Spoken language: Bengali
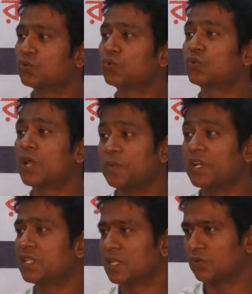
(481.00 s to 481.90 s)
কতটুকু
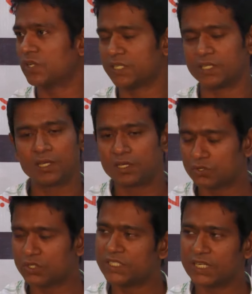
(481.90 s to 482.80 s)
অ্যাবিলিটি তার রয়েছে
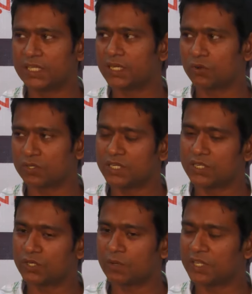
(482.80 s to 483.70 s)
সো সেই জায়গা থেকে
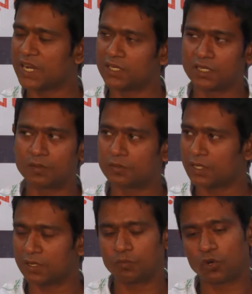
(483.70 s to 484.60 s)
কনসিডারেশন আমাদের রাইট হ্যান্ড
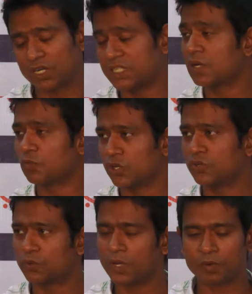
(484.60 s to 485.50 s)
বলার যারা
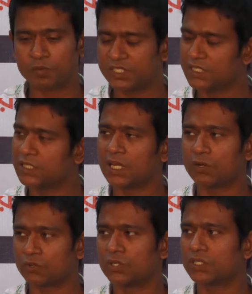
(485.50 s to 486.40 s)
বলিং করবে আমার বিশ্বাস যে
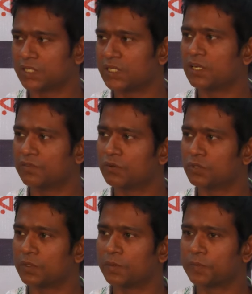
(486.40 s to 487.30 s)
তারাও সেটা ডেলিভার
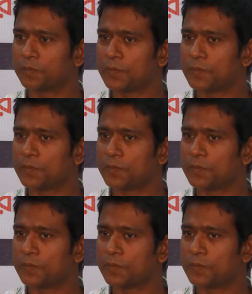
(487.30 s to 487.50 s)
করতে পারবে